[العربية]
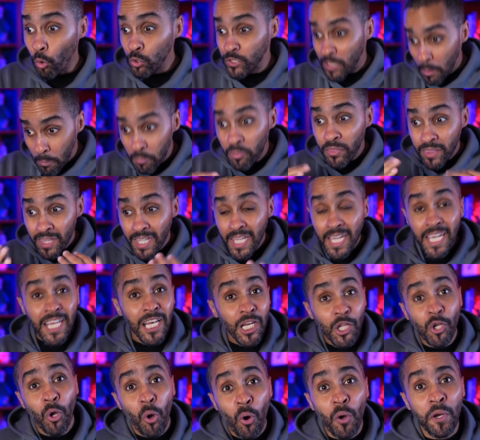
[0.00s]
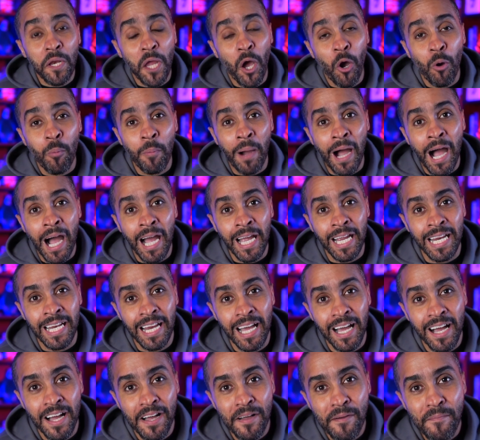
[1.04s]
وتمثيل كونهم
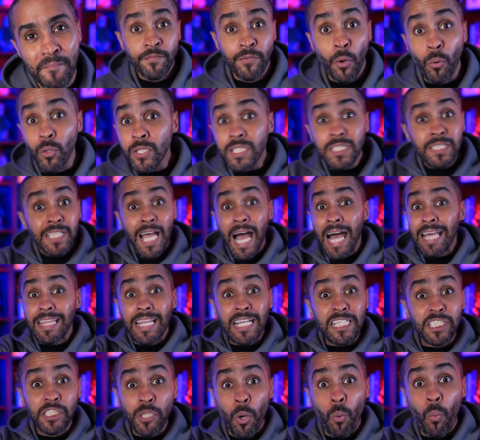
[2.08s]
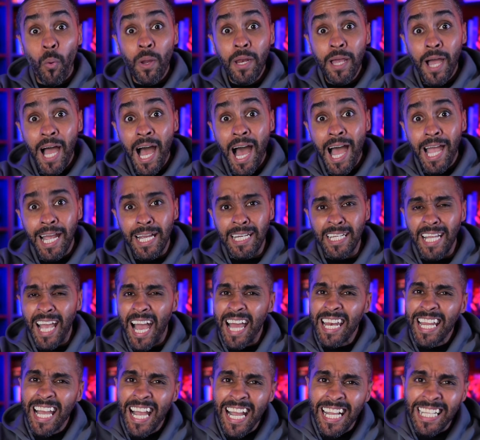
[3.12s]
عائلة فوسط هذا الجو العائلي
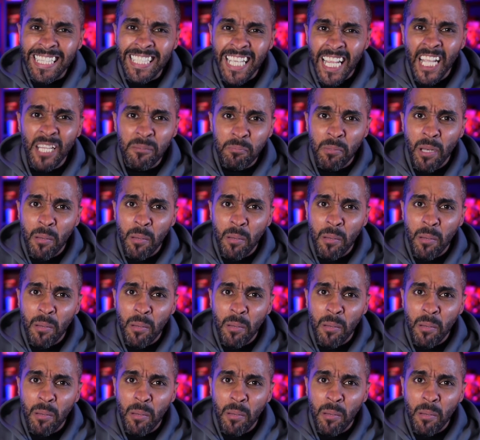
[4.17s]
العديد من